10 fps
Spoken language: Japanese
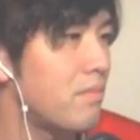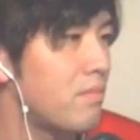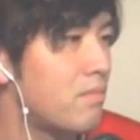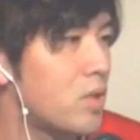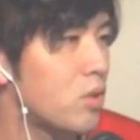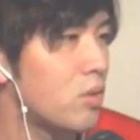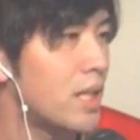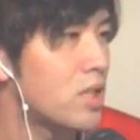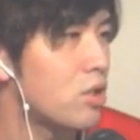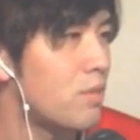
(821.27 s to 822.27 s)
ん、ちょっと
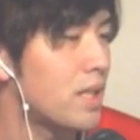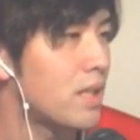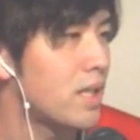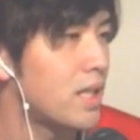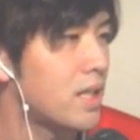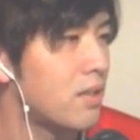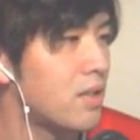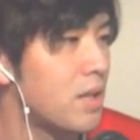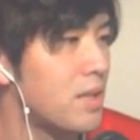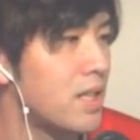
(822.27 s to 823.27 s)
足止まってきてる
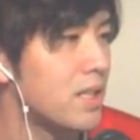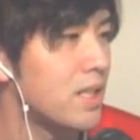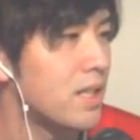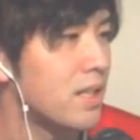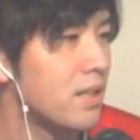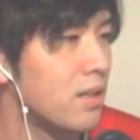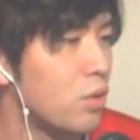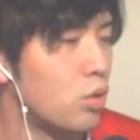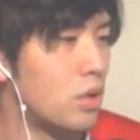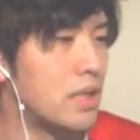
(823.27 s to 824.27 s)
ね、皆さん。う
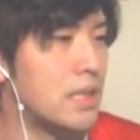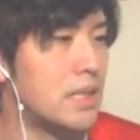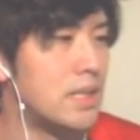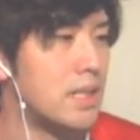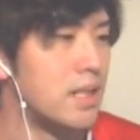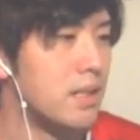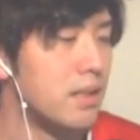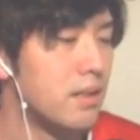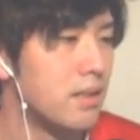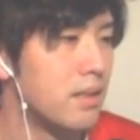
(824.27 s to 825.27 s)
え
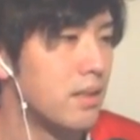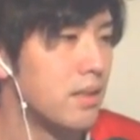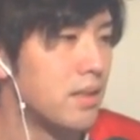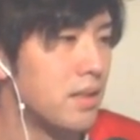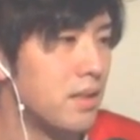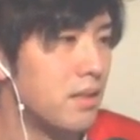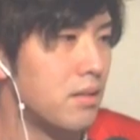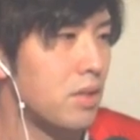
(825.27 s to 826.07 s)
いレッ